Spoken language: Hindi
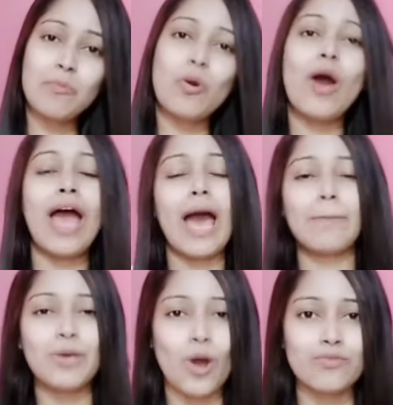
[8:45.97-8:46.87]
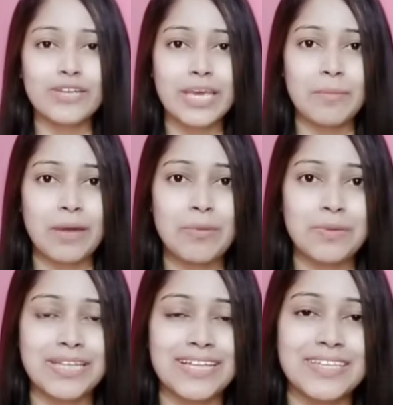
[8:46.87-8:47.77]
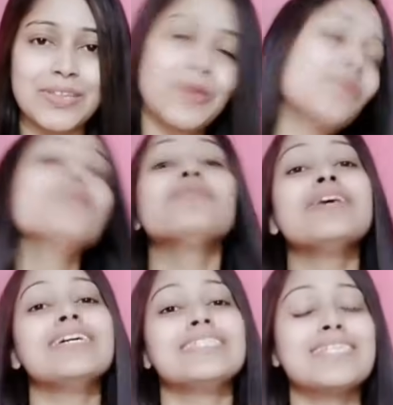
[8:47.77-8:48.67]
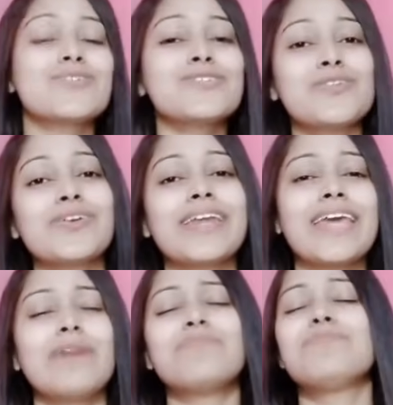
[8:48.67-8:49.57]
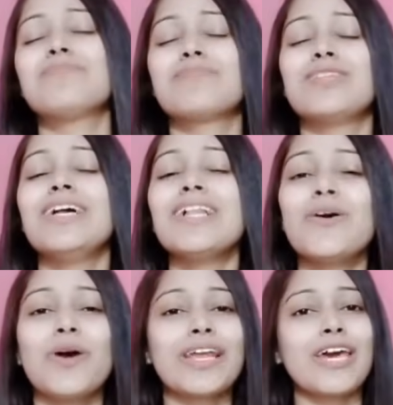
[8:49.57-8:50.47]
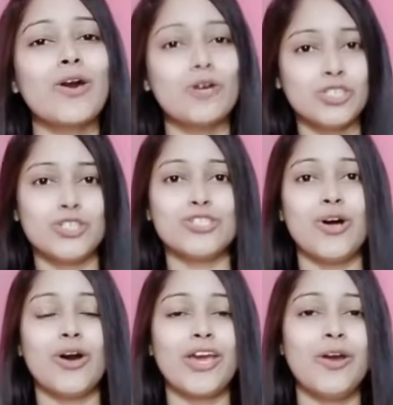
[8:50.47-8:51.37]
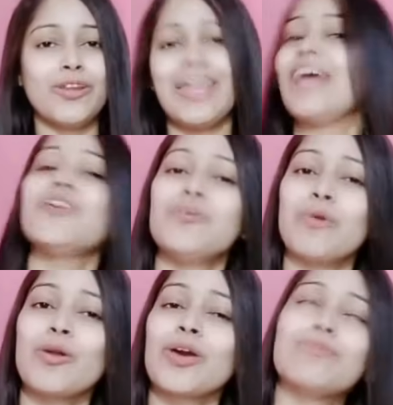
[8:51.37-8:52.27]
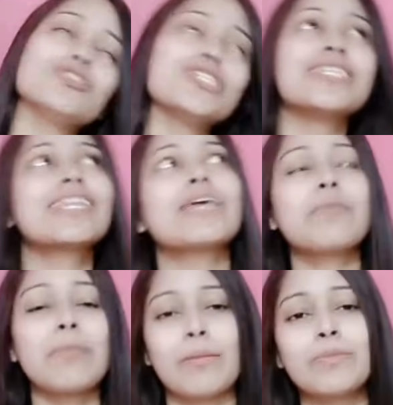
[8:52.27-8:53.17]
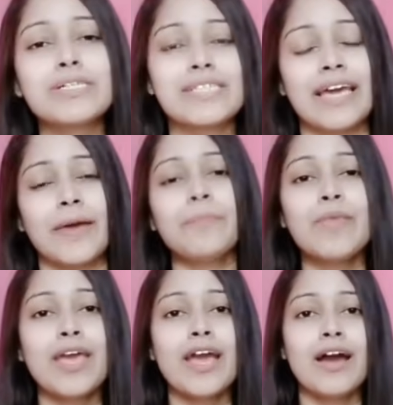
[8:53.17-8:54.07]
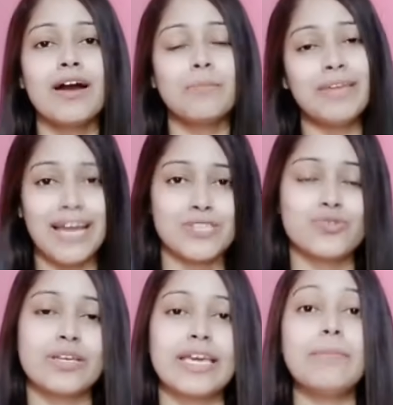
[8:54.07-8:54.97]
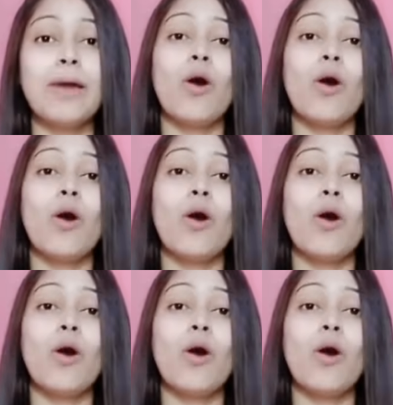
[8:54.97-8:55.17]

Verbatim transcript: आपको हैप्पी ऑफर के बारे में बता देती हूँ जिसको सुनकर के आप दिल खोल के खुश हो जाओगे और थैंक यू बोलोगे मुझे जितने भी मेंबर्स हैं बी नेचुरल के मैं